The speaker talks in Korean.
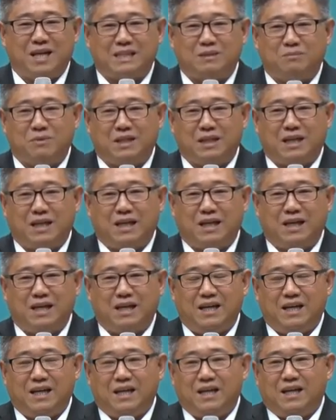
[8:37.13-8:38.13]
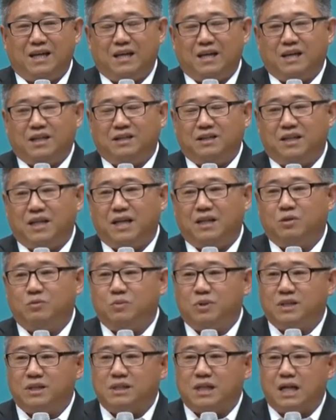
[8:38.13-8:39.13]
했습니다. 근데
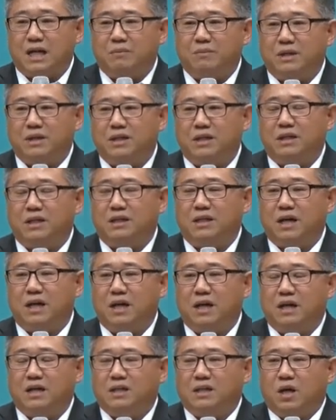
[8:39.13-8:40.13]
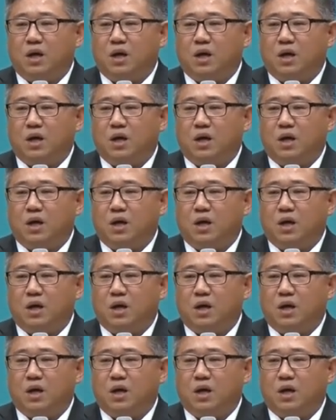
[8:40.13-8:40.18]
그러면 이 사람이 그러니까